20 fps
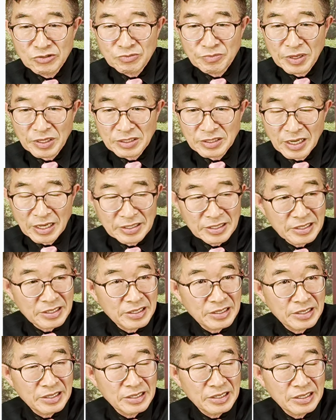수 명단이
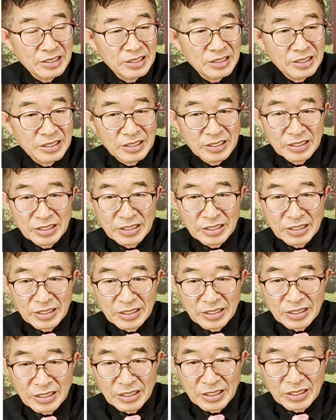
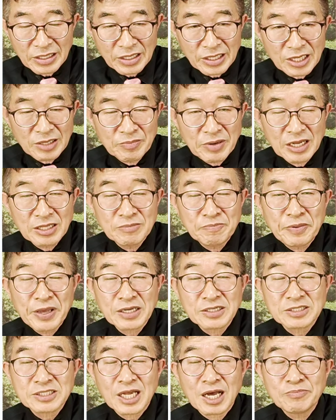
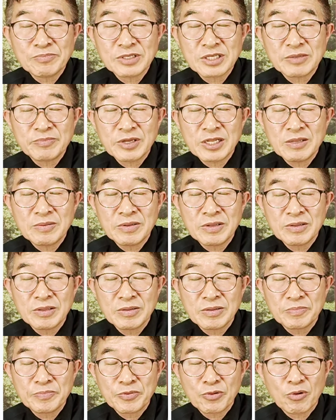
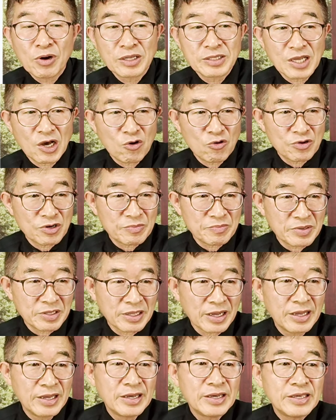2131표가 나온
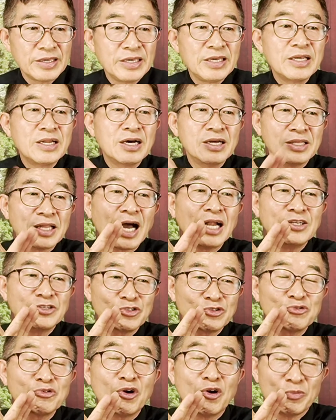겁니다. 일어날
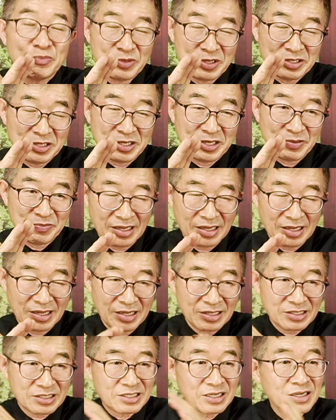수가 없는 일.
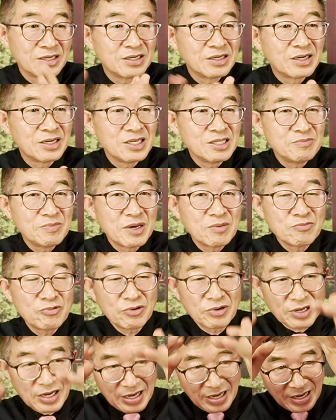선거인
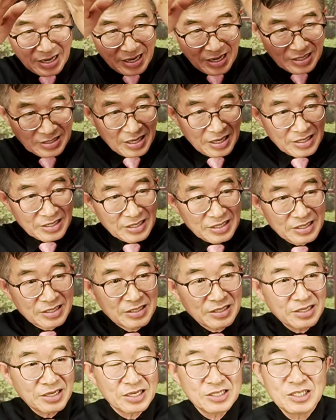명부는 가장
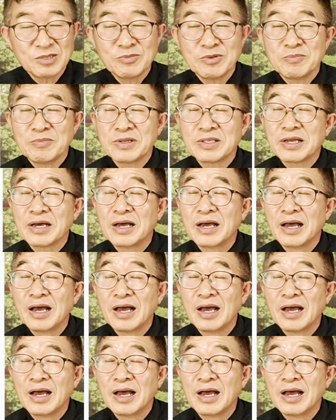큰 개념입니다.